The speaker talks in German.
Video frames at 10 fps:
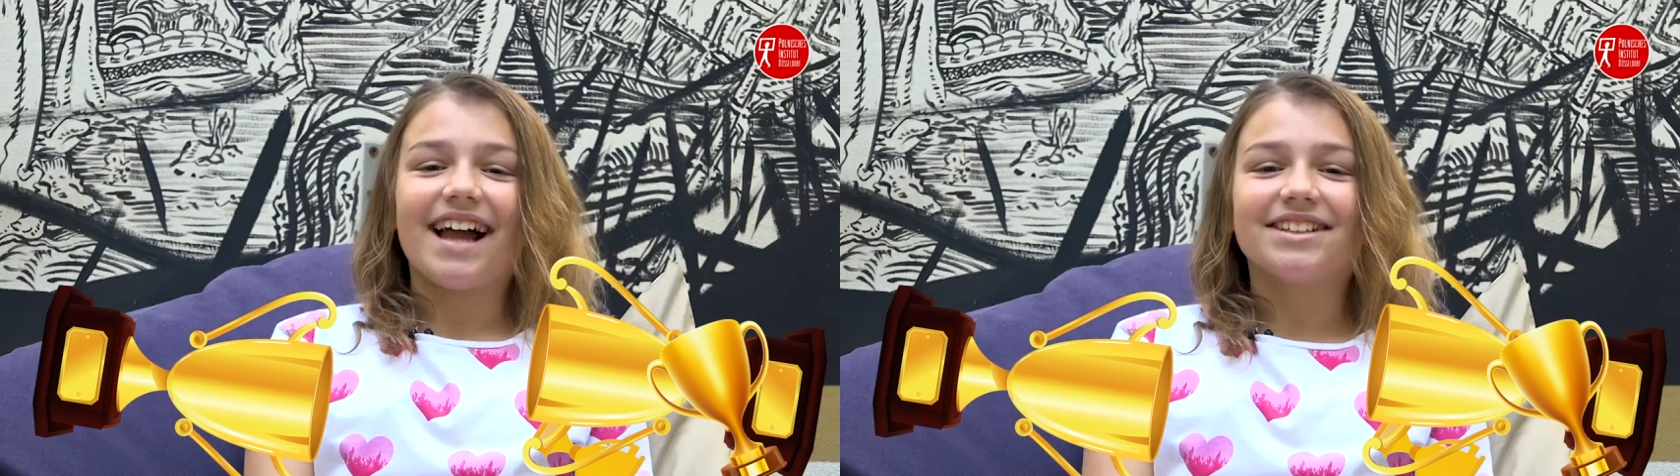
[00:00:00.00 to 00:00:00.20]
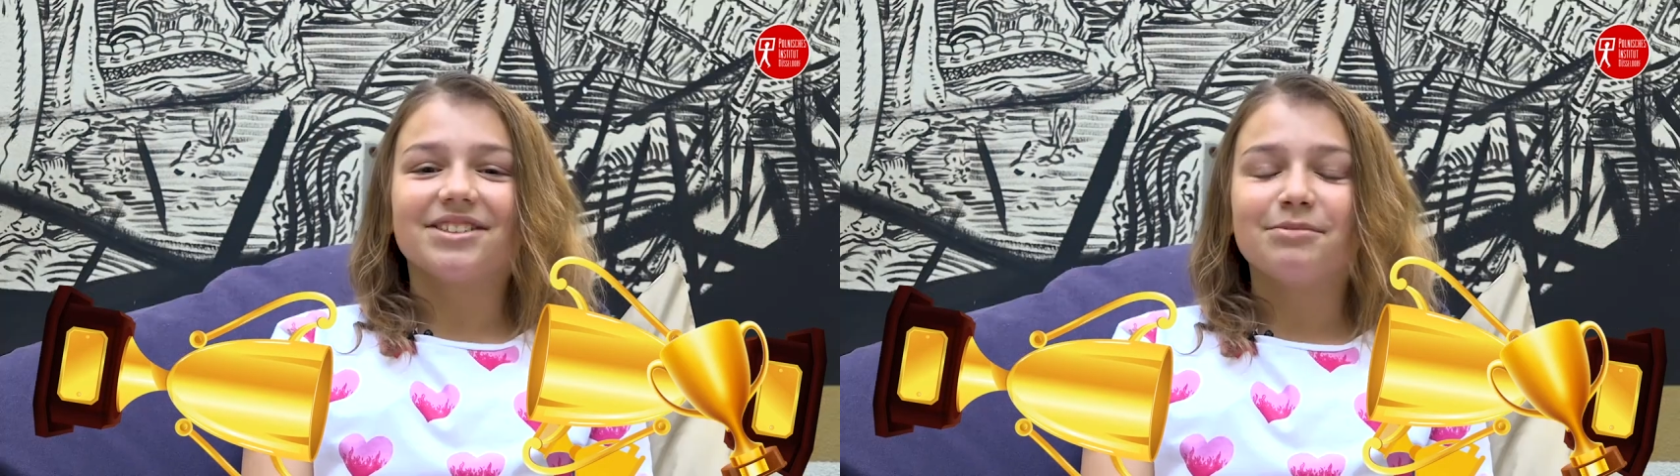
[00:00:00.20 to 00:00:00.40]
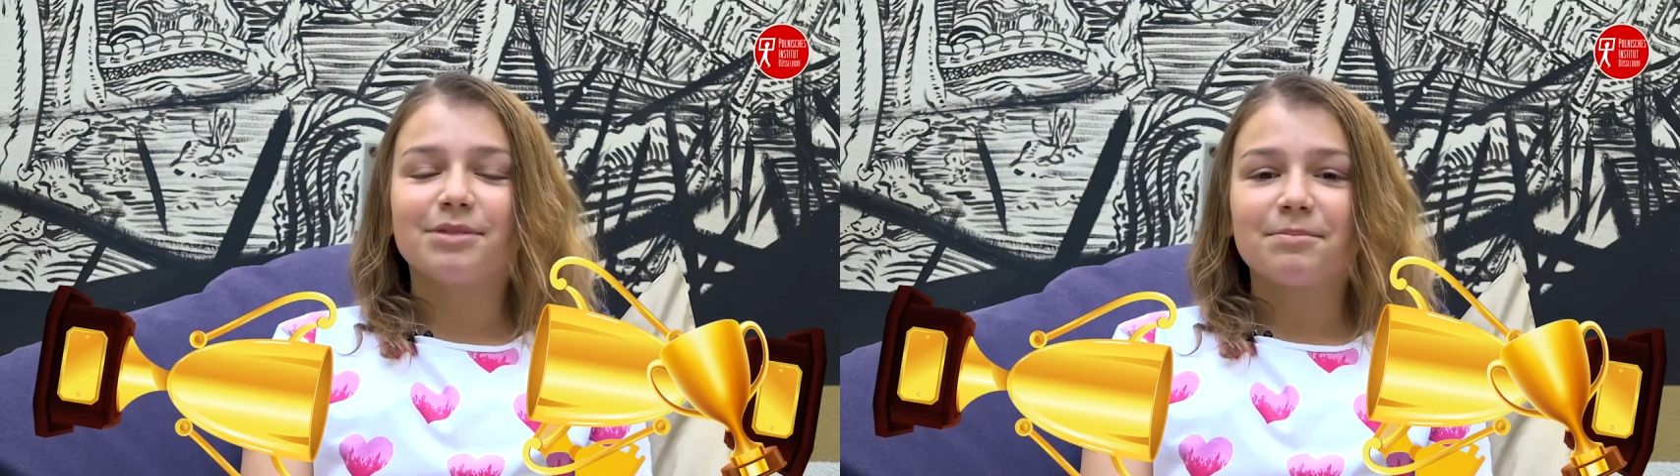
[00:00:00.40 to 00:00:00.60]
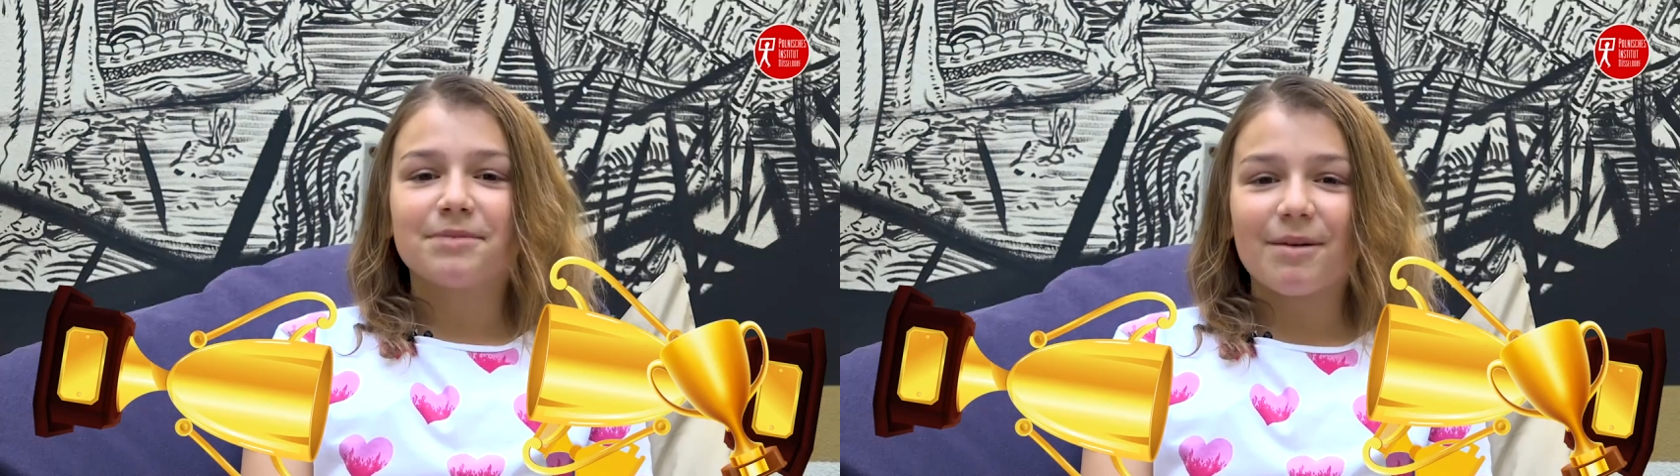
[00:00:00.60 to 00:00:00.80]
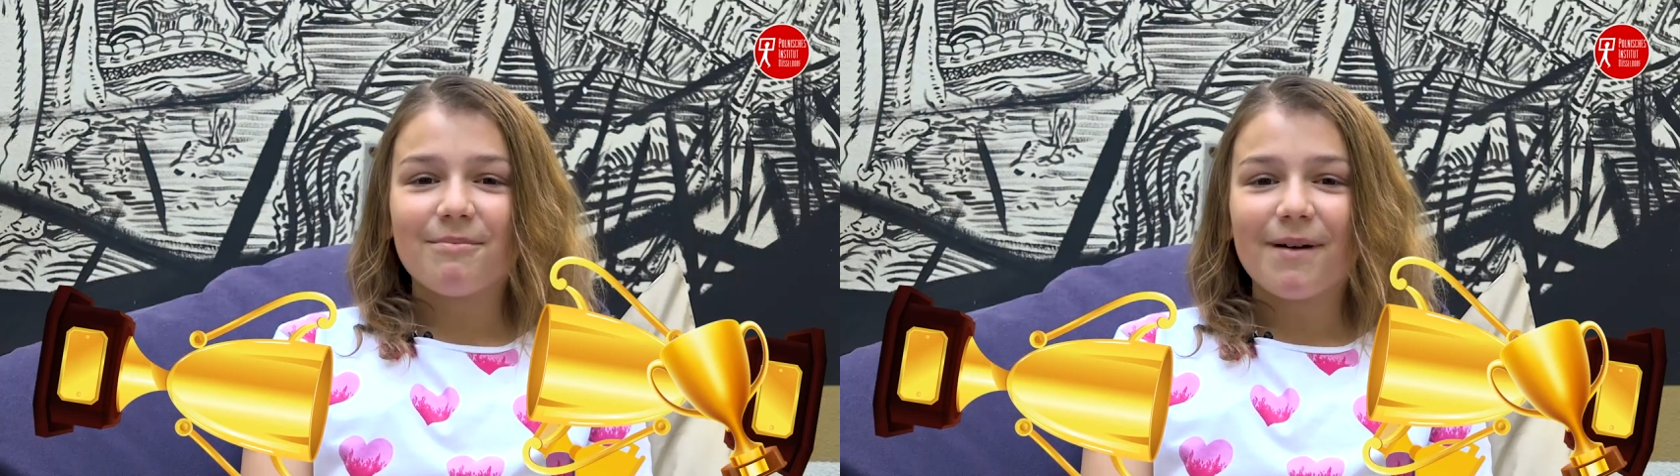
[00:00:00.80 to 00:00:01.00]
Also im
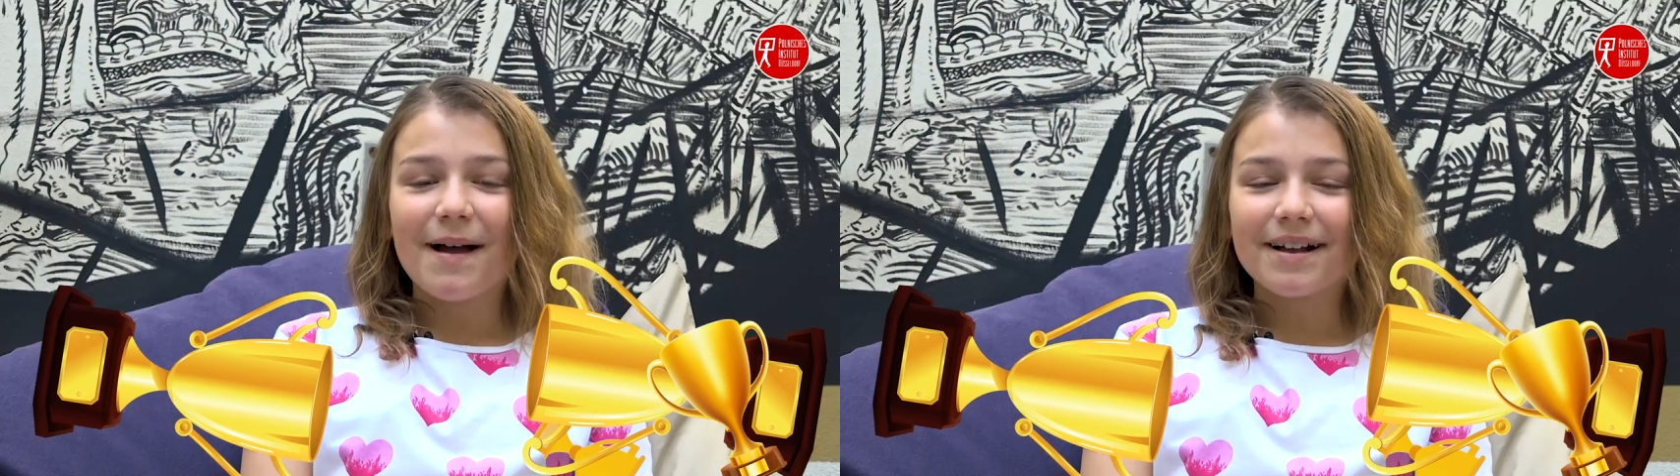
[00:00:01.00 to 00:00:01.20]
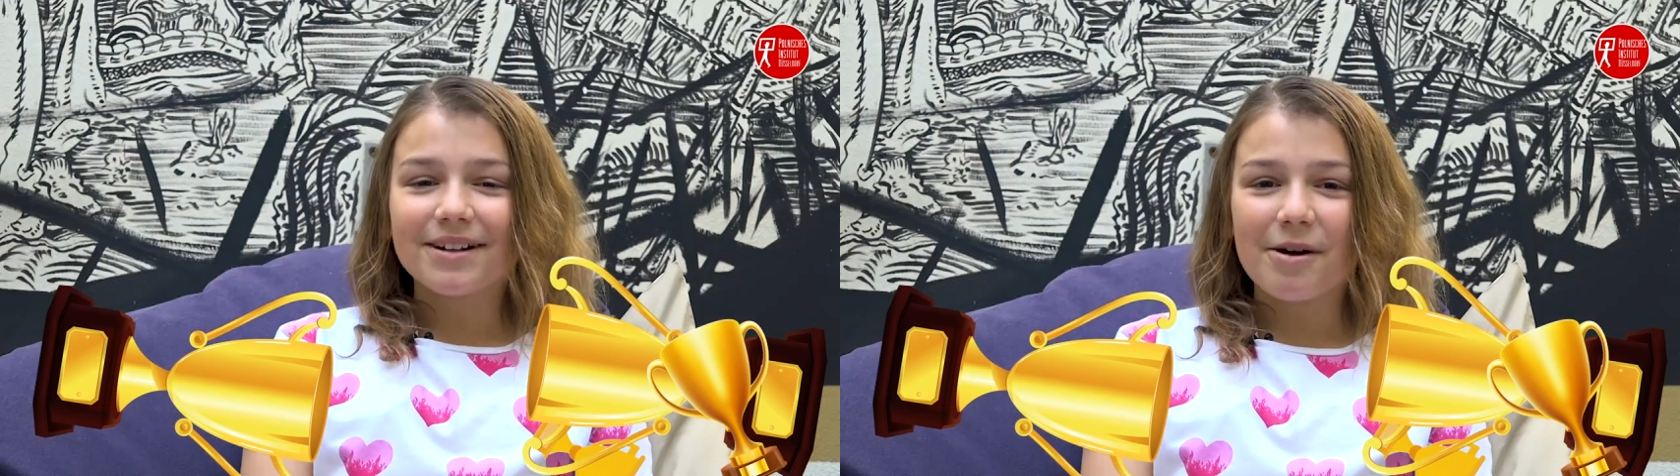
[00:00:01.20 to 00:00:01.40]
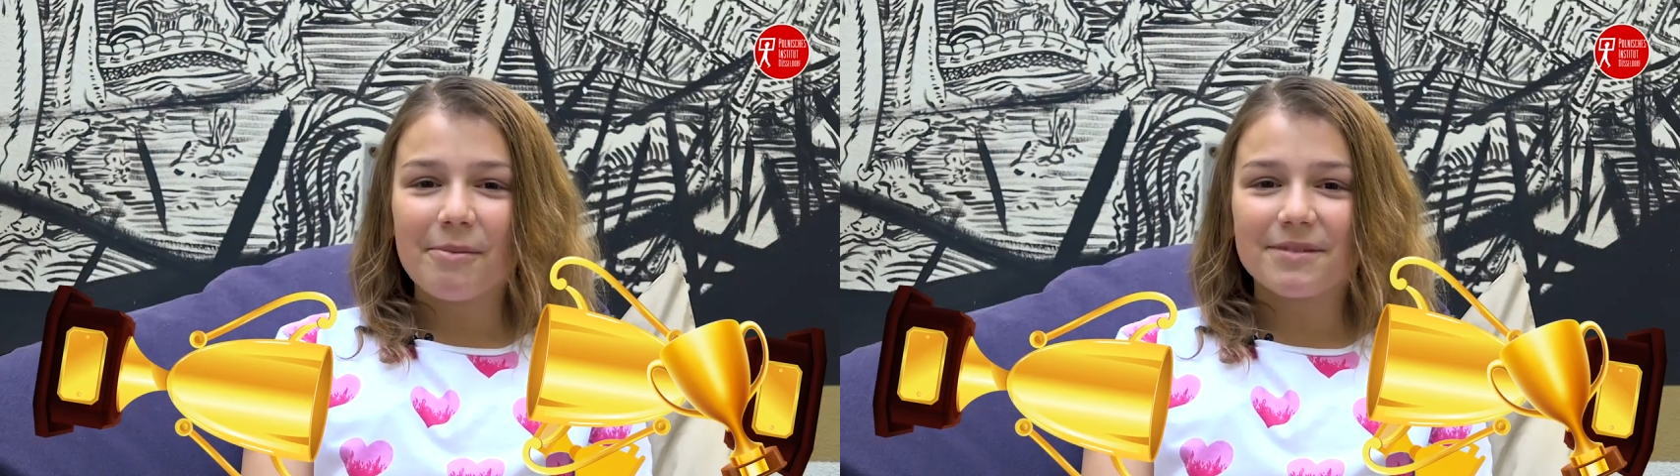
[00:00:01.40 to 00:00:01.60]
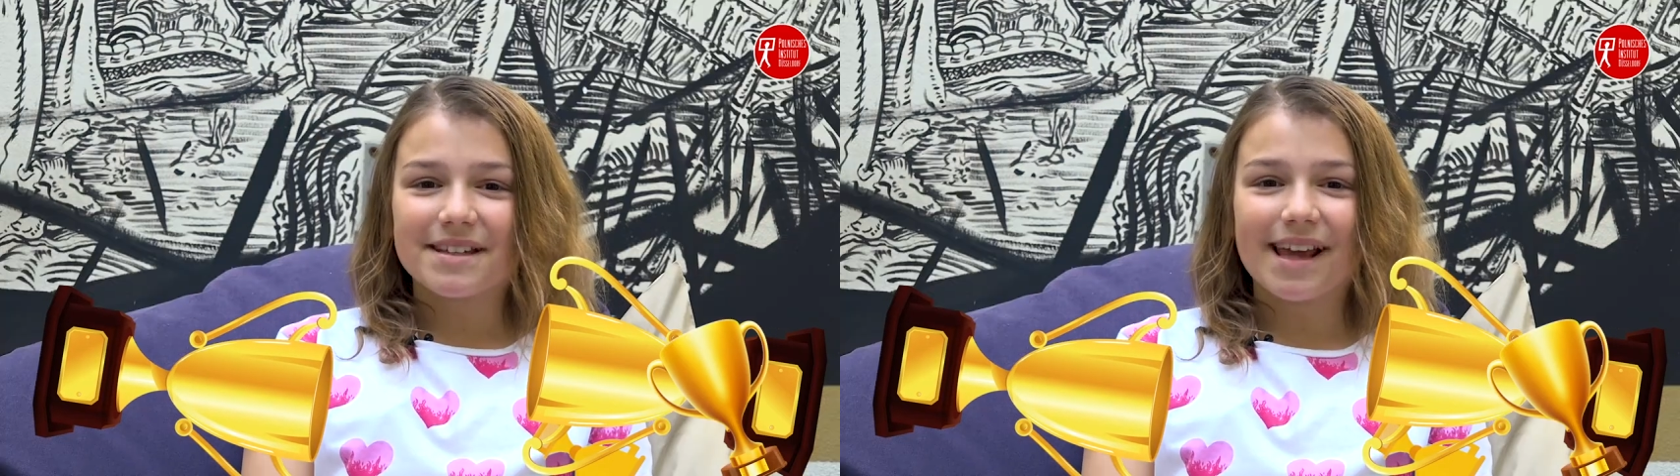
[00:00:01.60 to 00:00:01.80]
September kommt